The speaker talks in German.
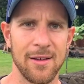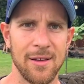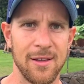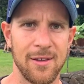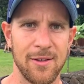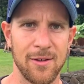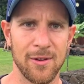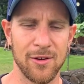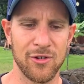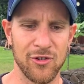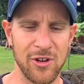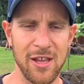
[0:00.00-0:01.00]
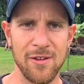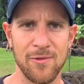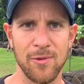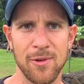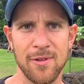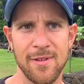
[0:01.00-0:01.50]
Ich äh, stehe
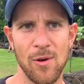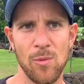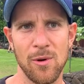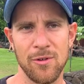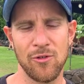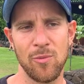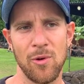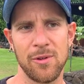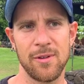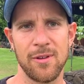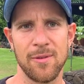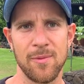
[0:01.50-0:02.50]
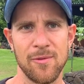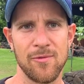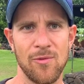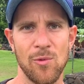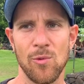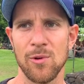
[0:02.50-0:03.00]
für einen sauberen Sport. Ich bin
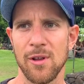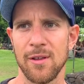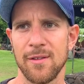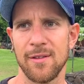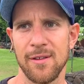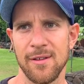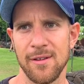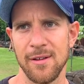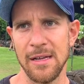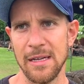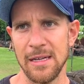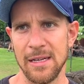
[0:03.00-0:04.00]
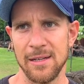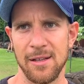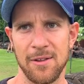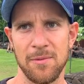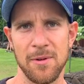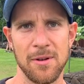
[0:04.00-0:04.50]
froh, dass, äh,
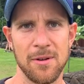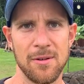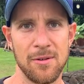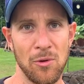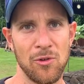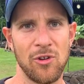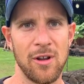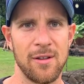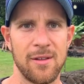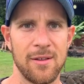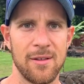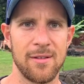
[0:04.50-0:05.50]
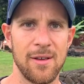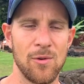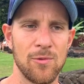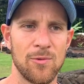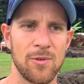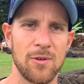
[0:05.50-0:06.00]
dass wir in Deutschland äh, sehr
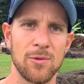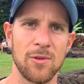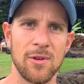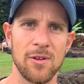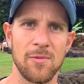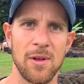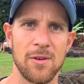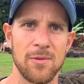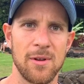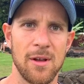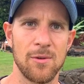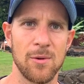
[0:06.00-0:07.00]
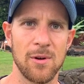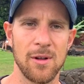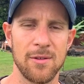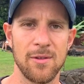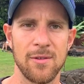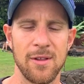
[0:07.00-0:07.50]
oft kontrolliert werden und da auch
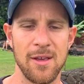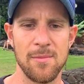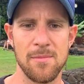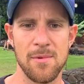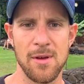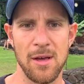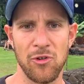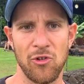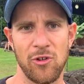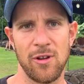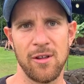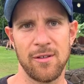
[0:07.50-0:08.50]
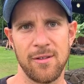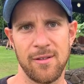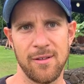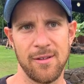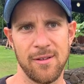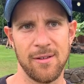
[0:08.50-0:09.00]
ein System herrscht, das
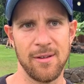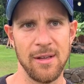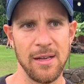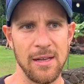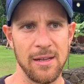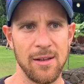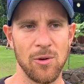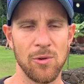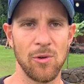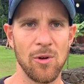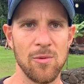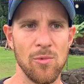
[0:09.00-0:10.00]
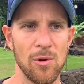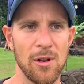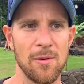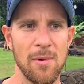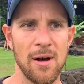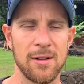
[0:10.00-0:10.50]
äh, die Kontrolle
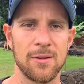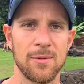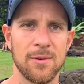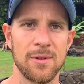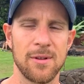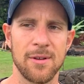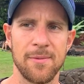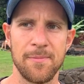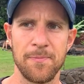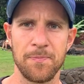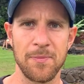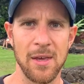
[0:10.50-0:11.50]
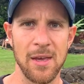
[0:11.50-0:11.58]
möglich macht. Und ähm,